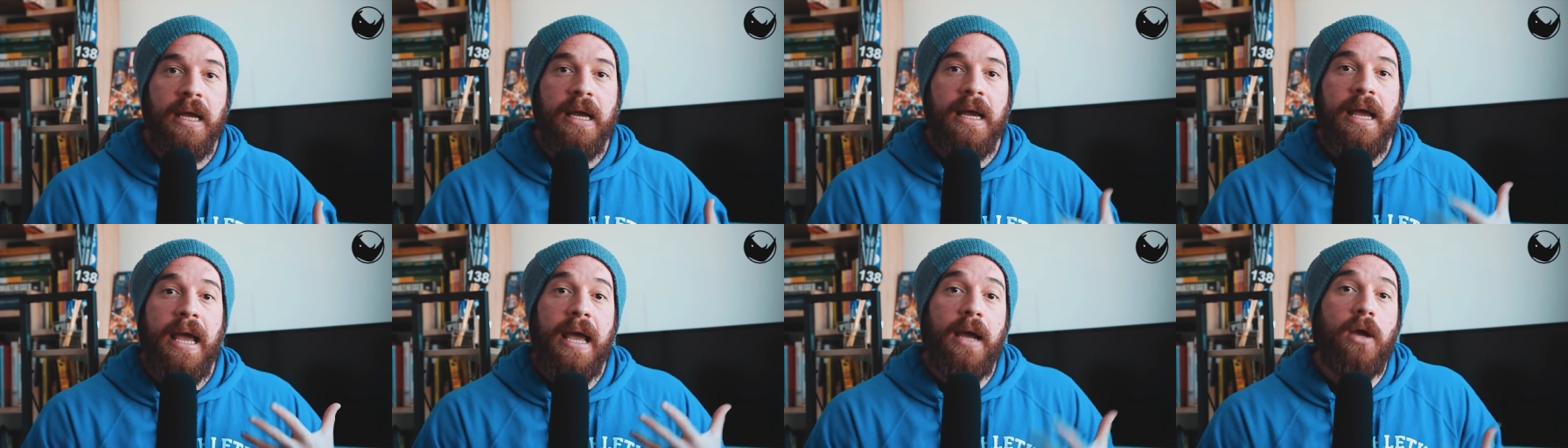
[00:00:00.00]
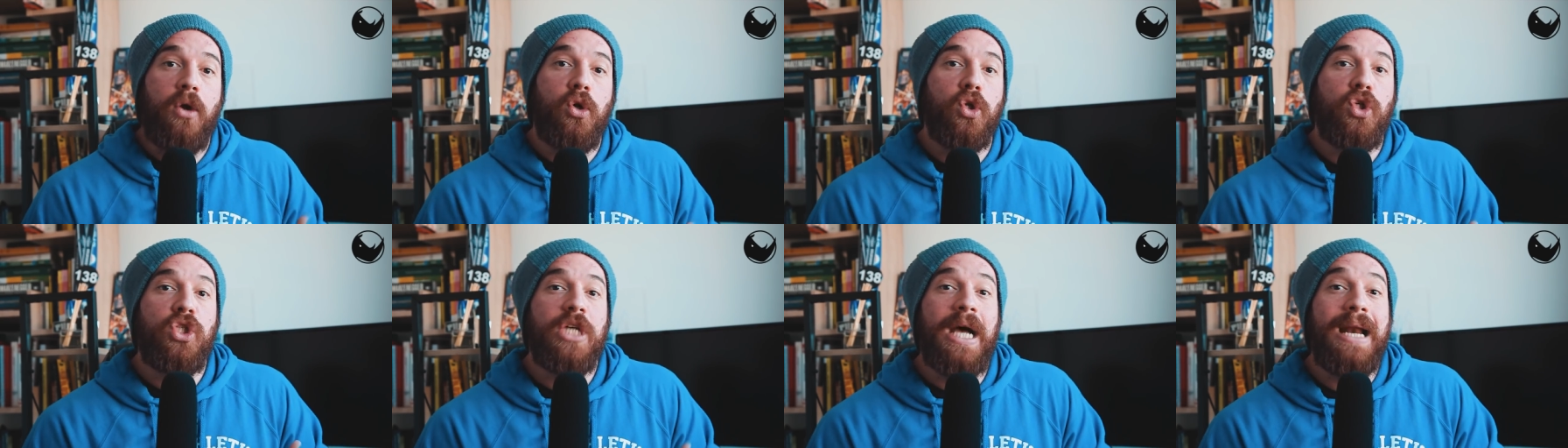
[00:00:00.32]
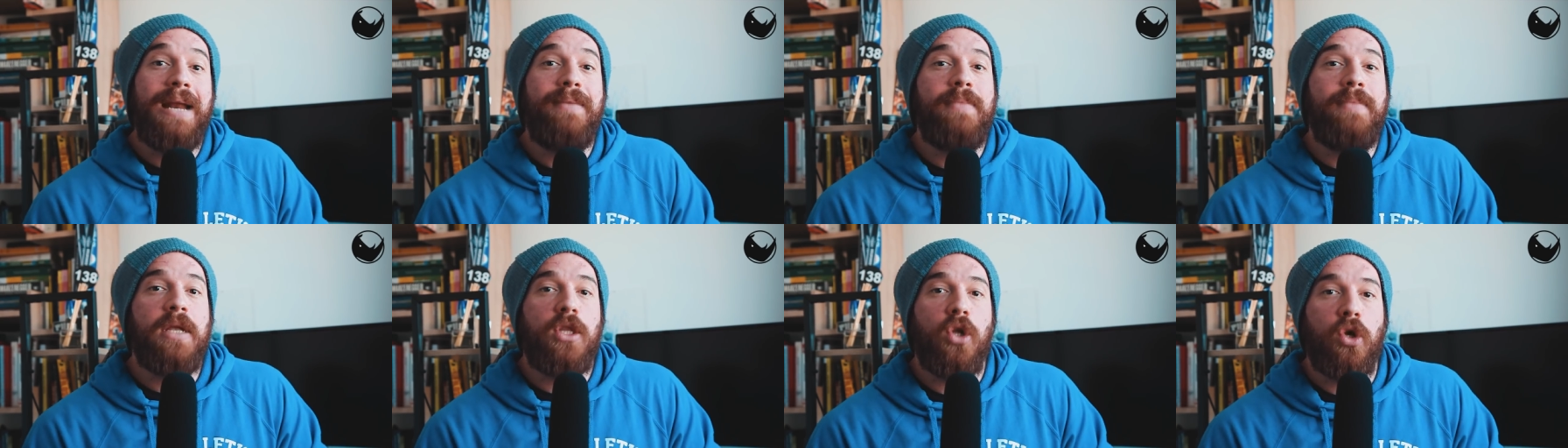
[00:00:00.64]
ecco
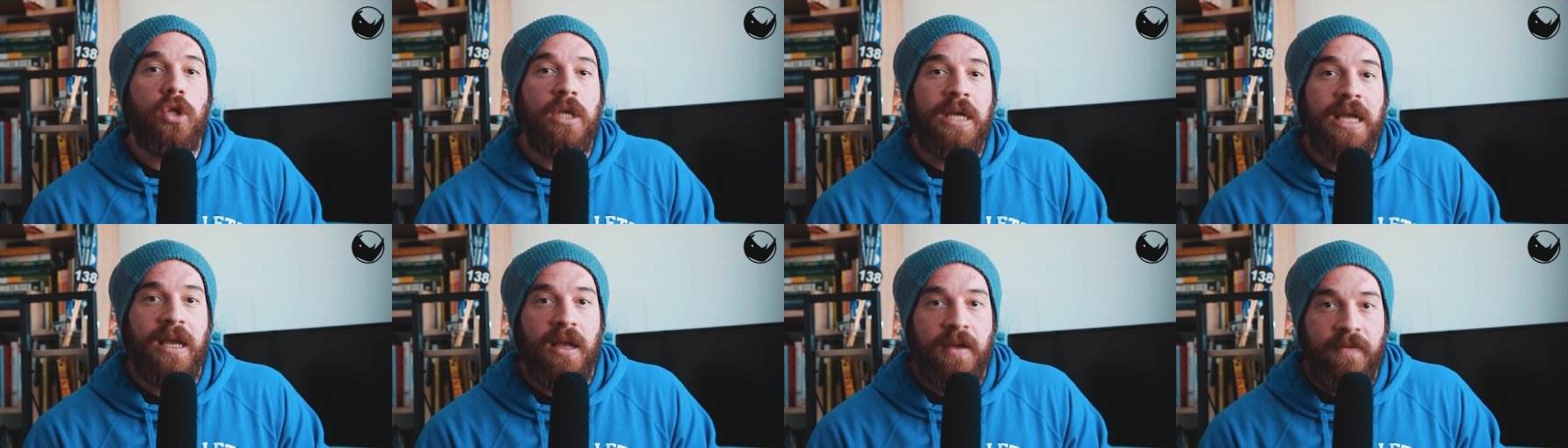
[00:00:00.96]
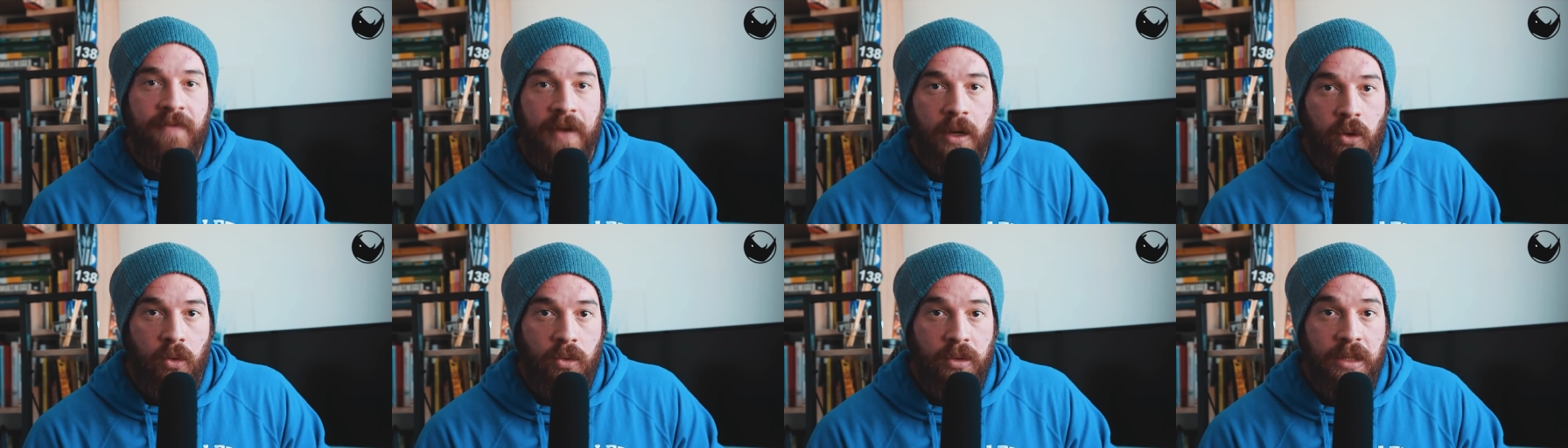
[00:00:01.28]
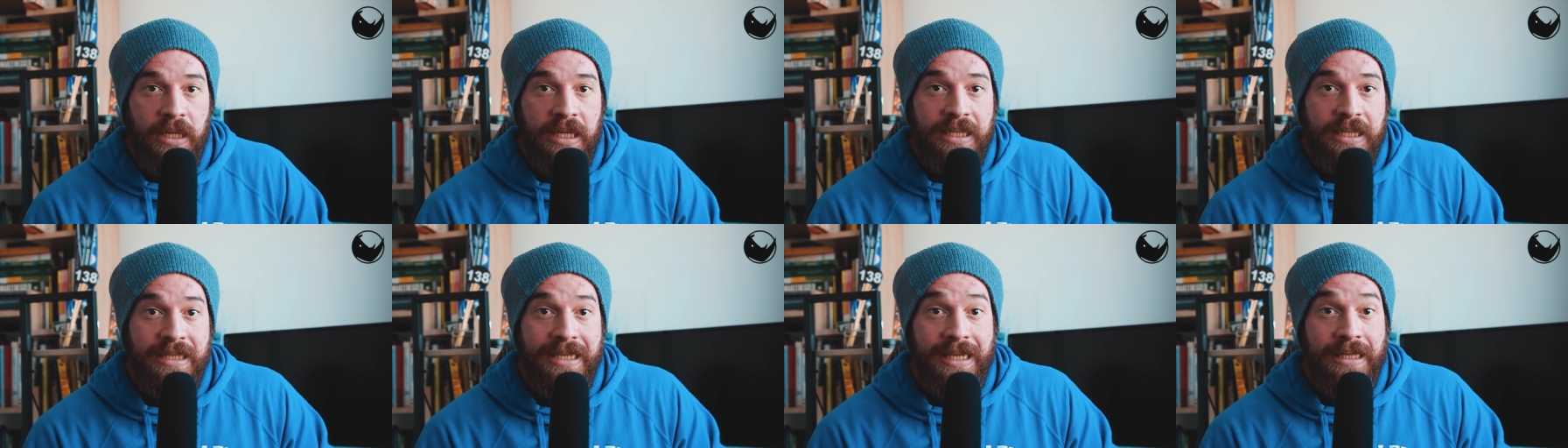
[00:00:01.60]
già le metodiche che vengono
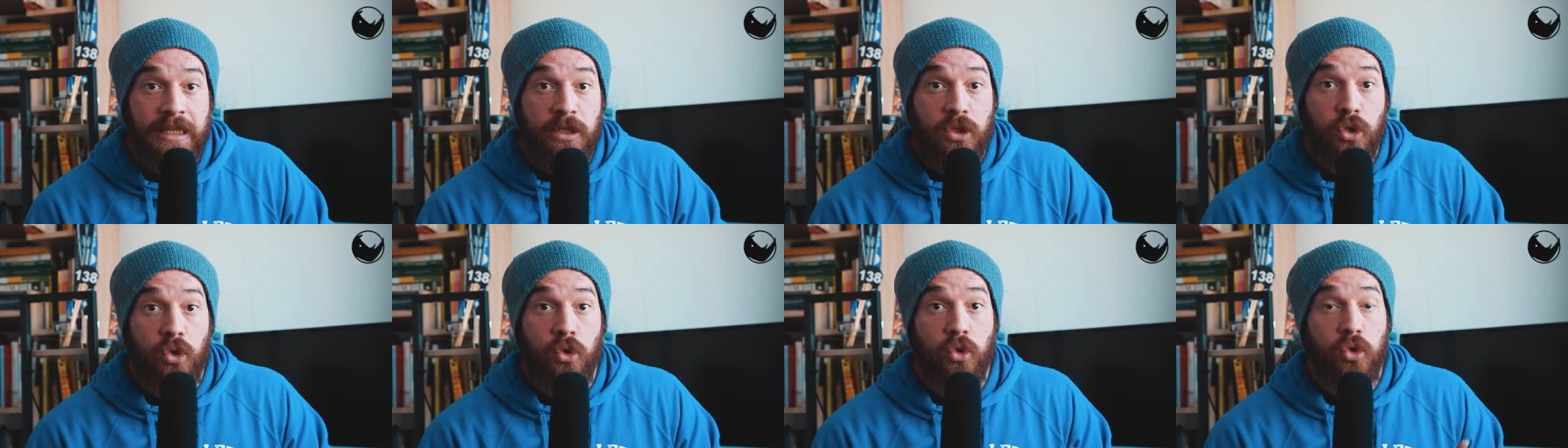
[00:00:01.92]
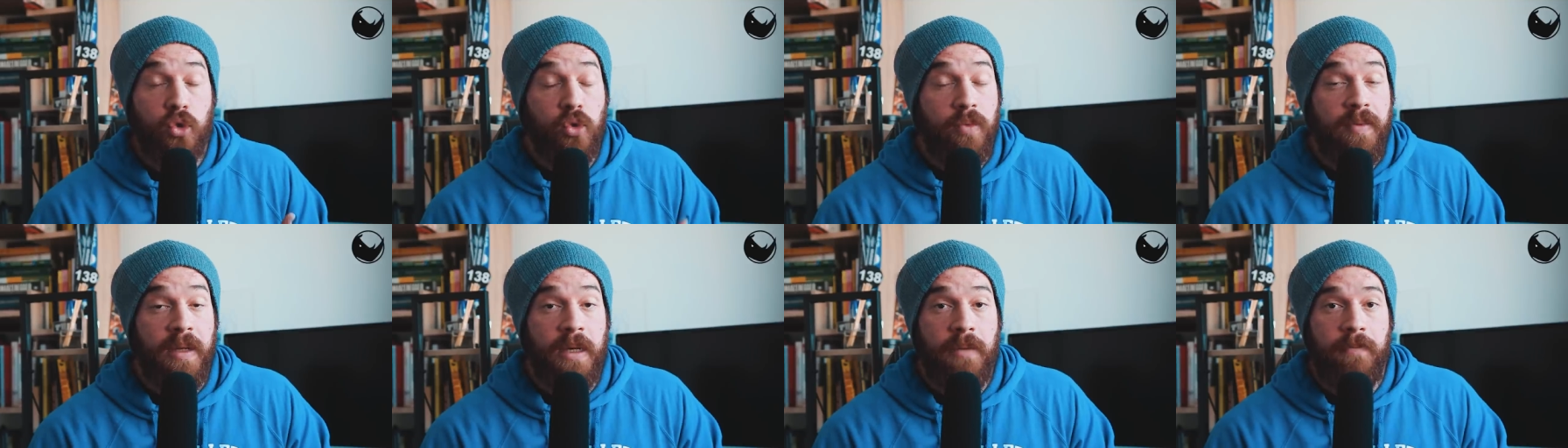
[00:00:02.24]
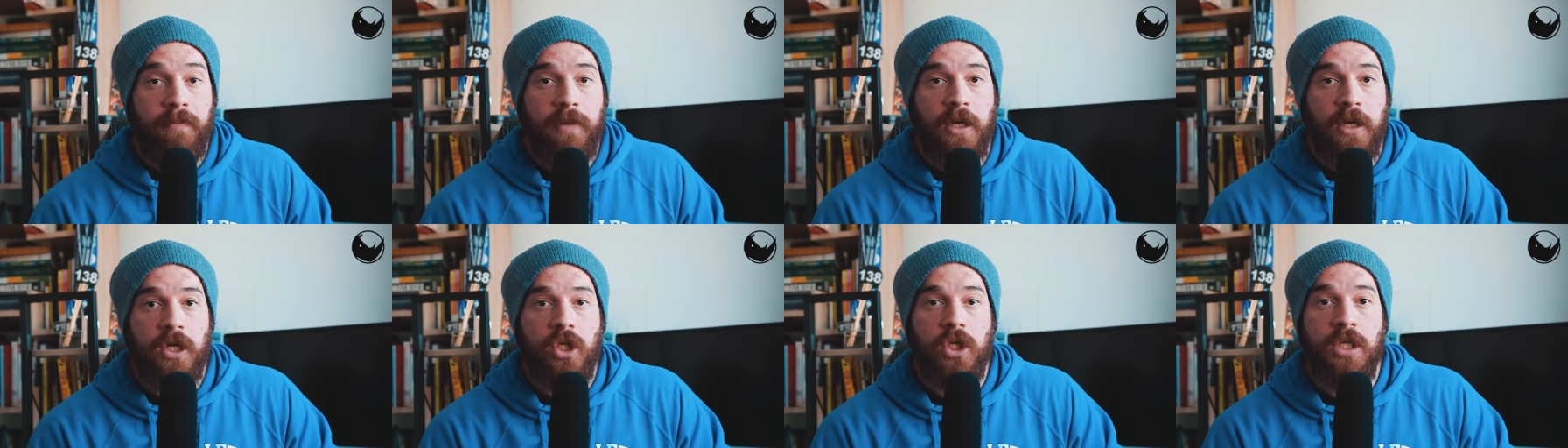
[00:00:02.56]
utilizzate sono super
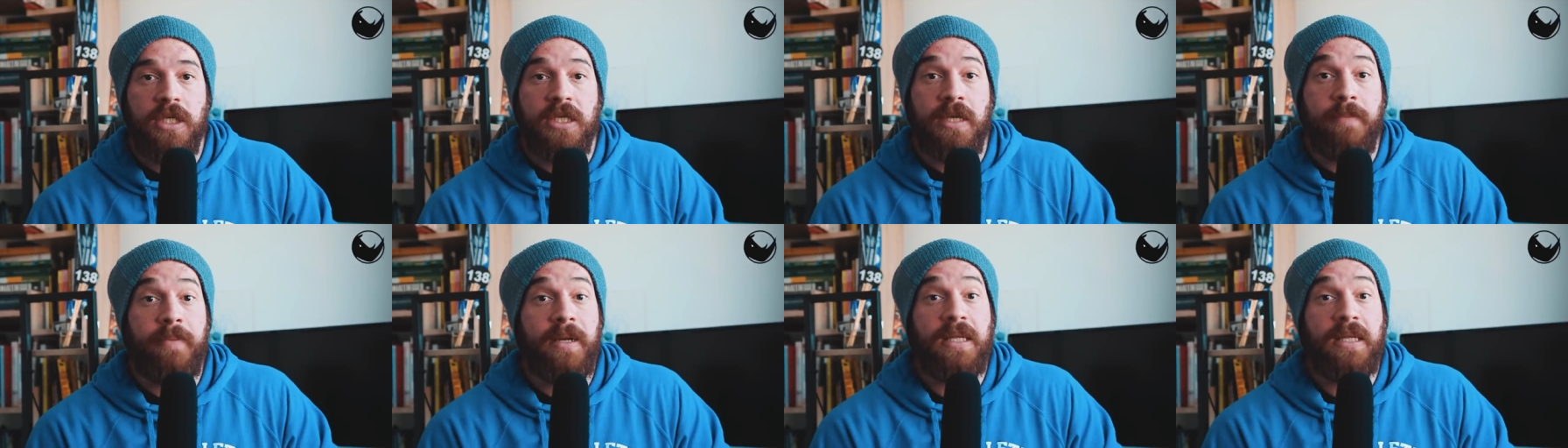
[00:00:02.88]
imprecise.